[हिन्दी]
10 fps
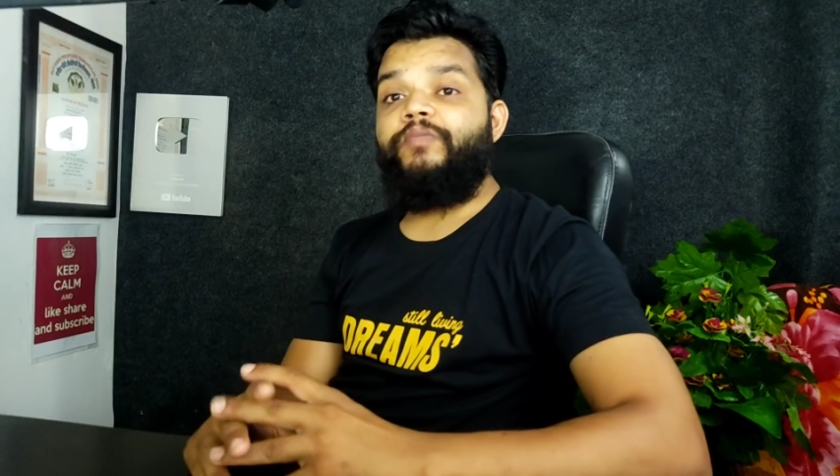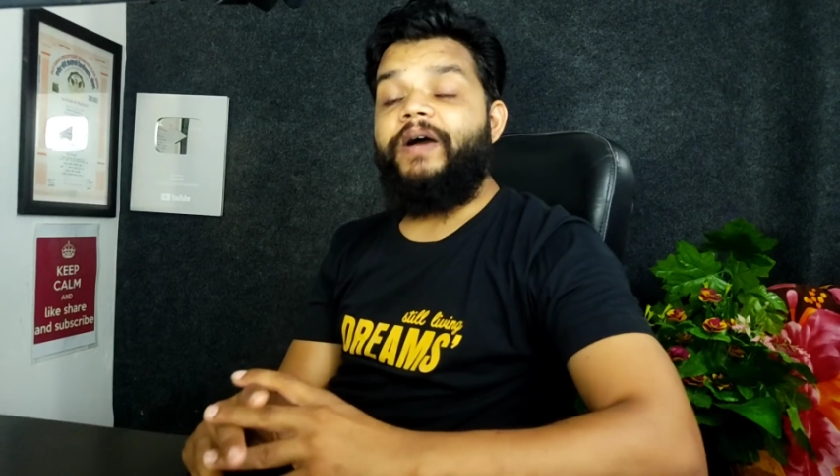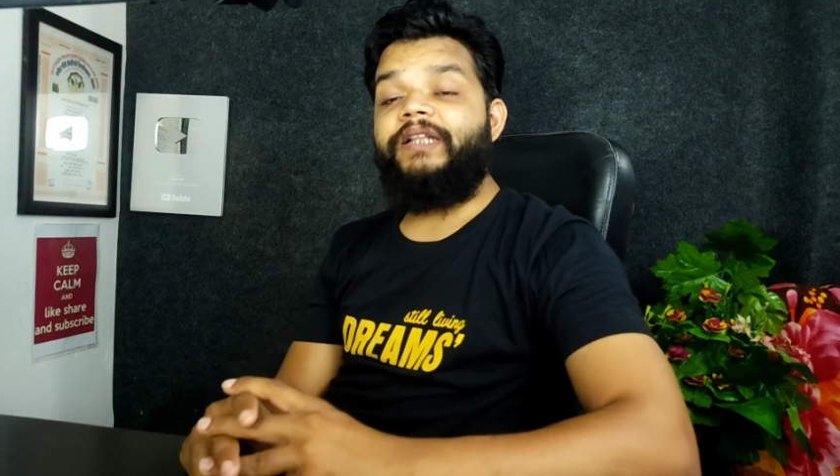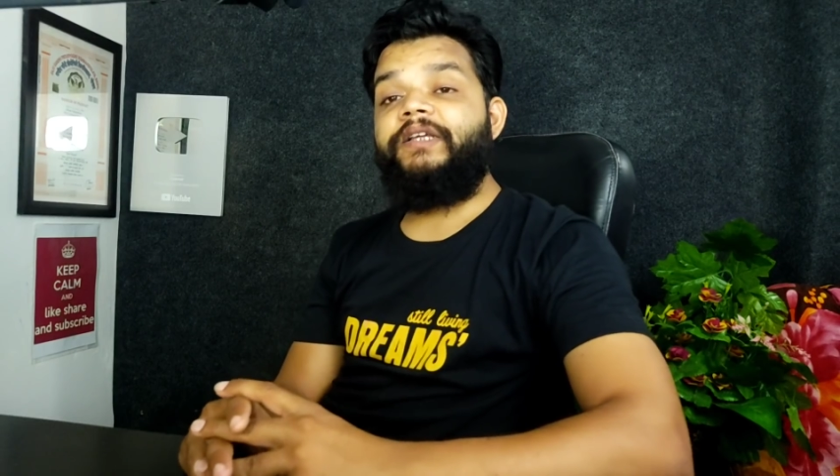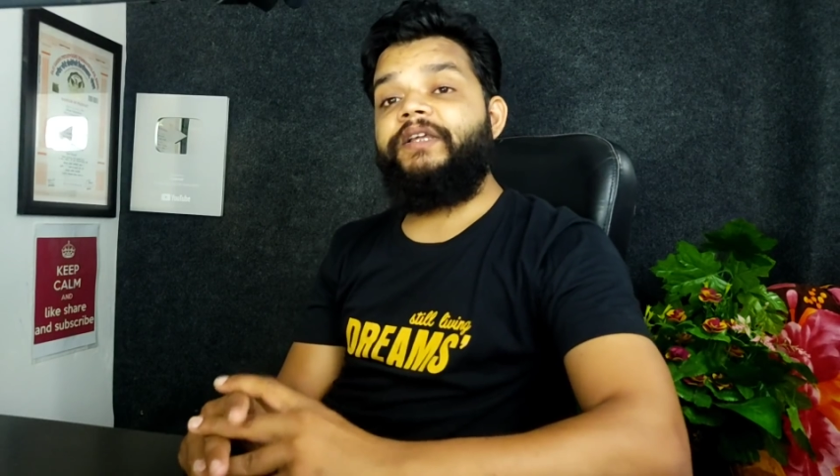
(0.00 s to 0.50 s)
तो
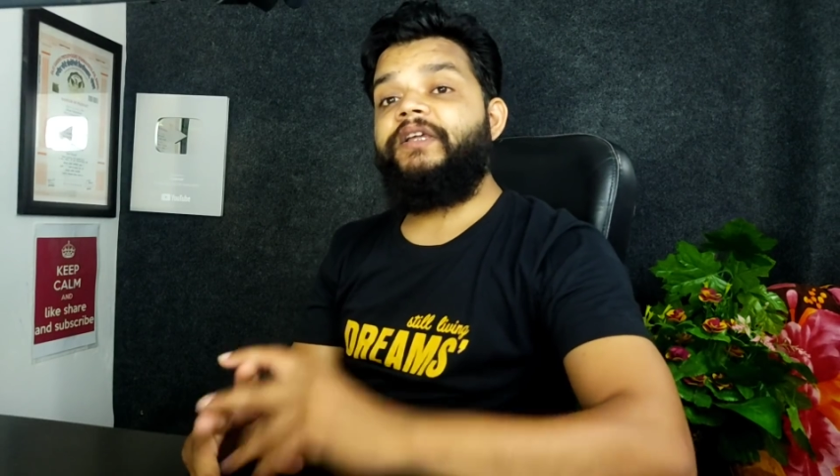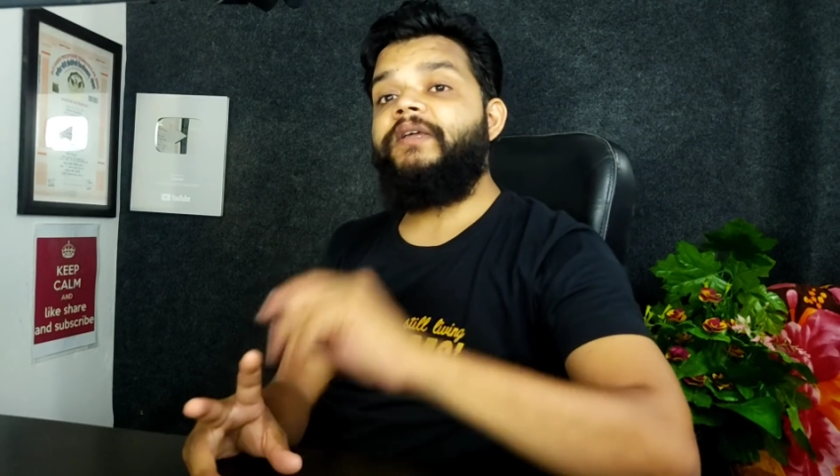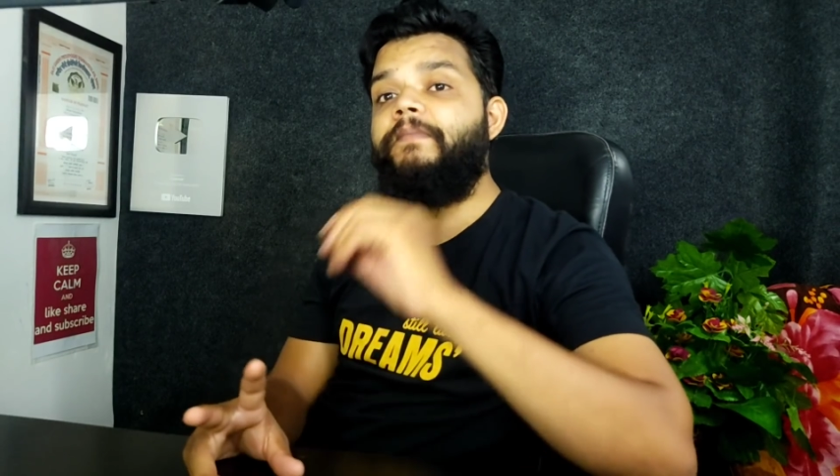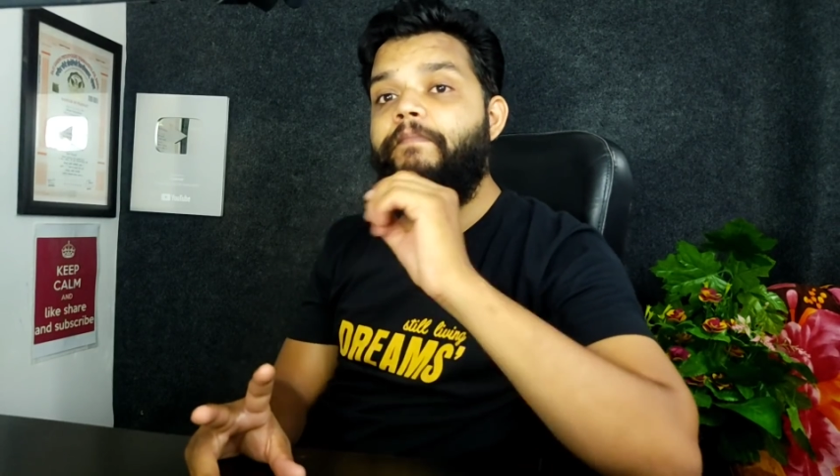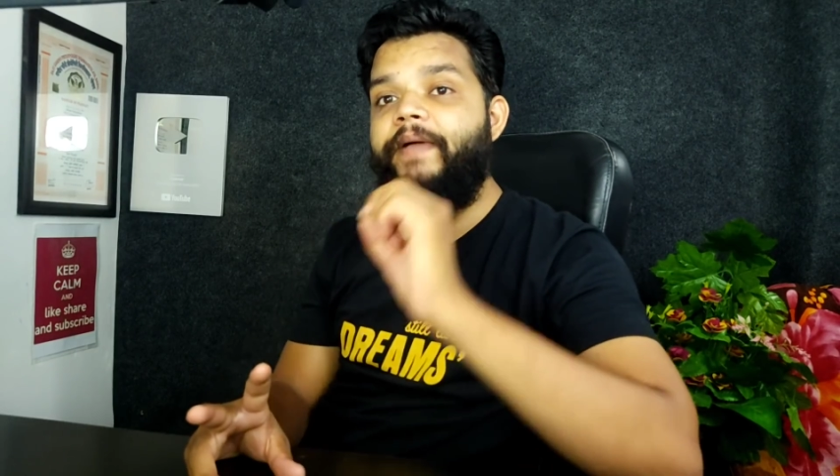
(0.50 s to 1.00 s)
बात
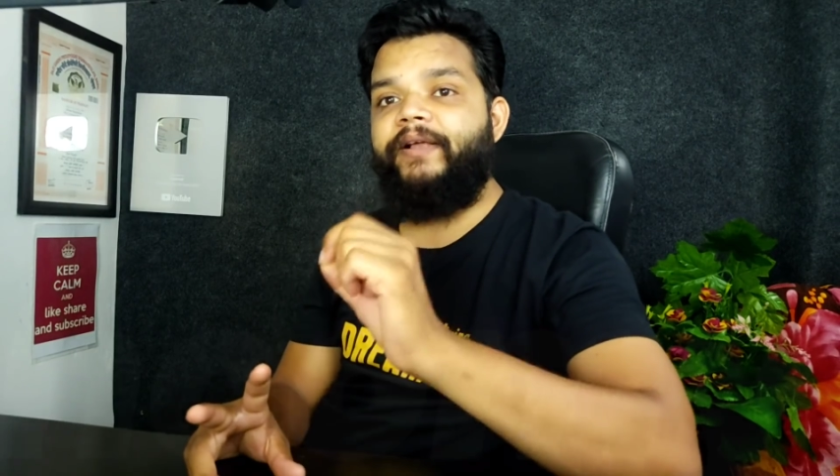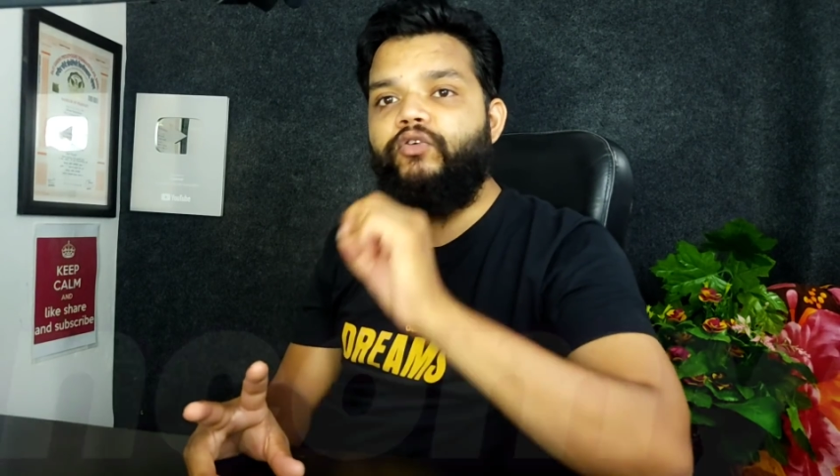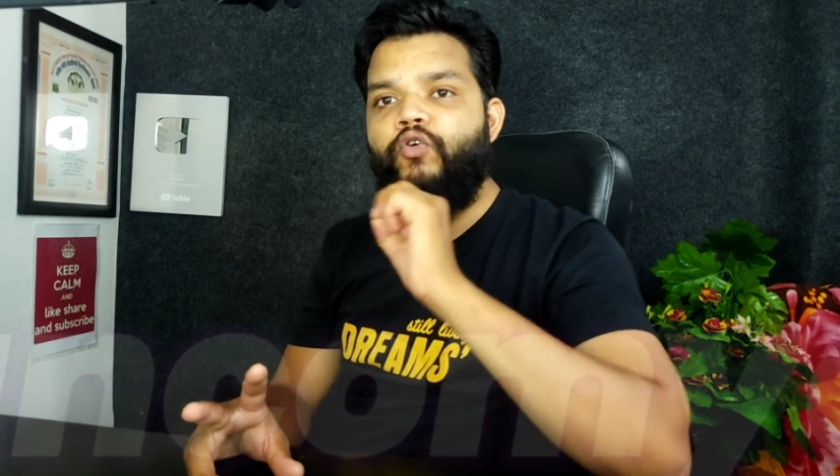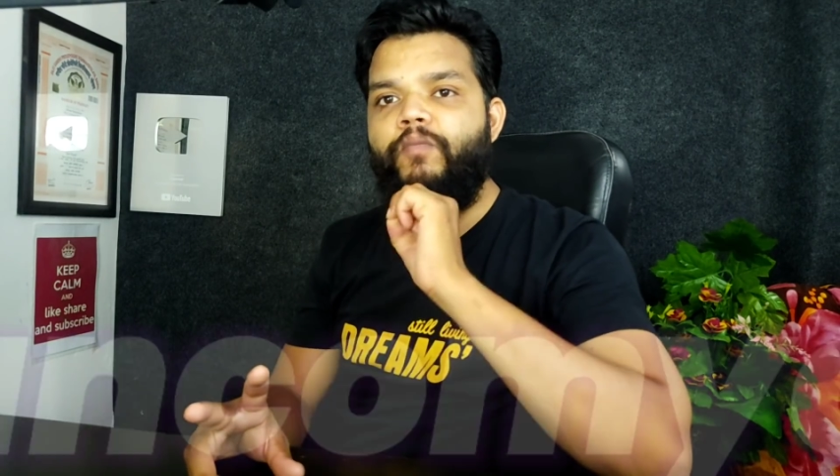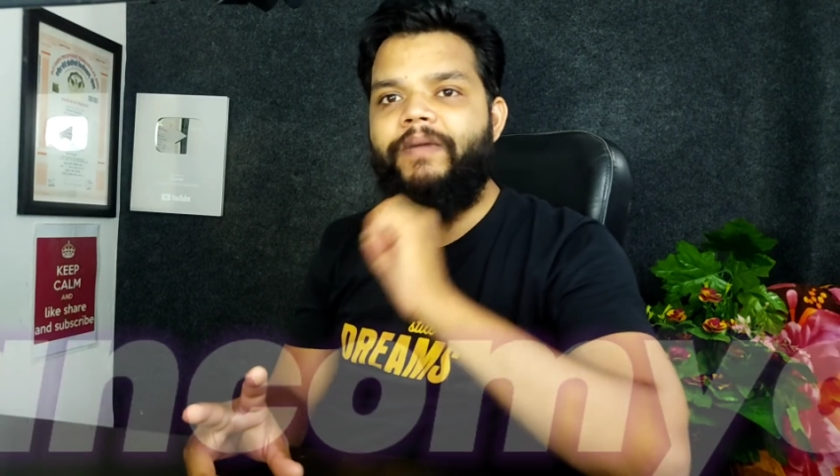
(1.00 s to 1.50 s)
करेंगे
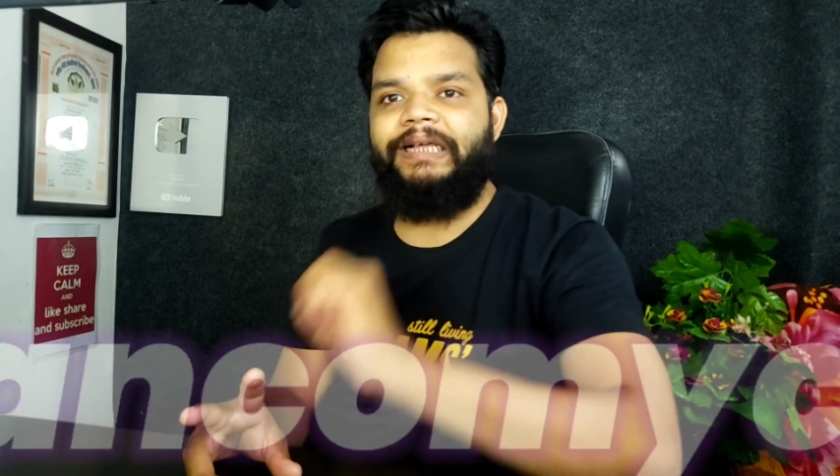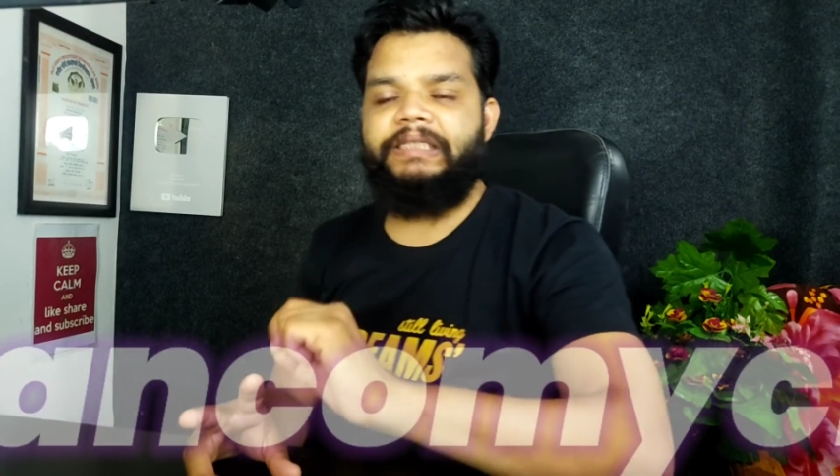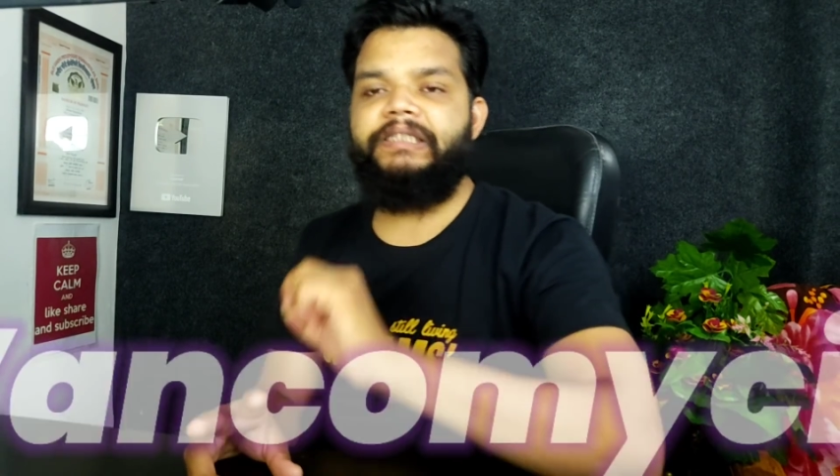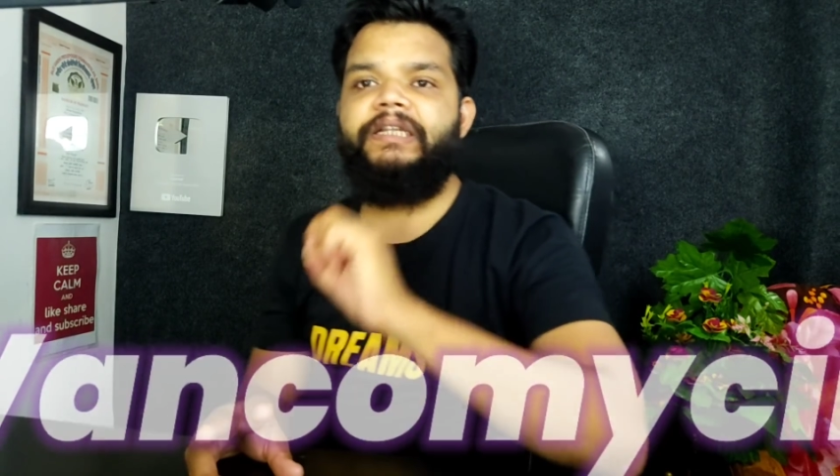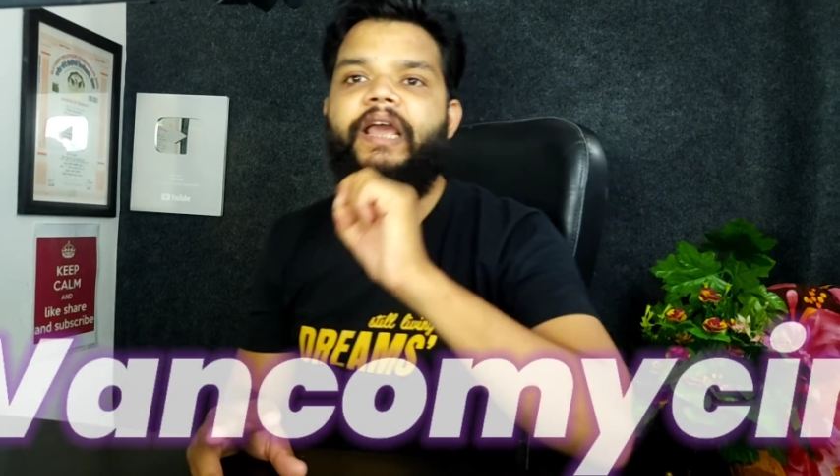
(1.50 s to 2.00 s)

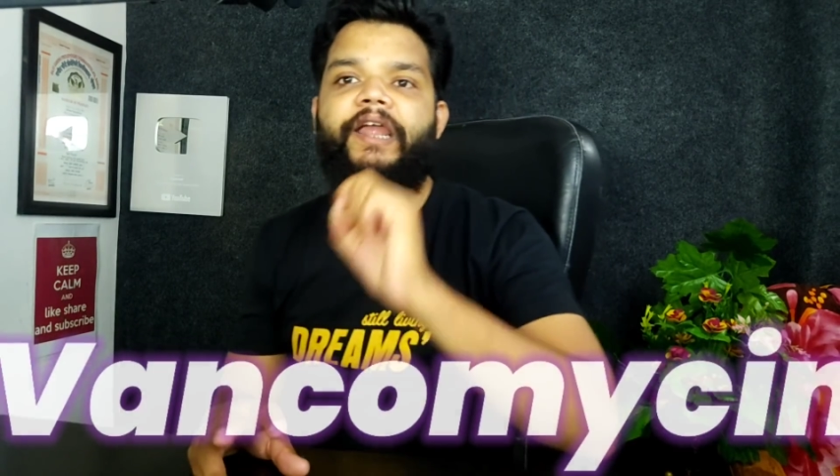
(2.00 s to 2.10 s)
बैंकोमाइसिन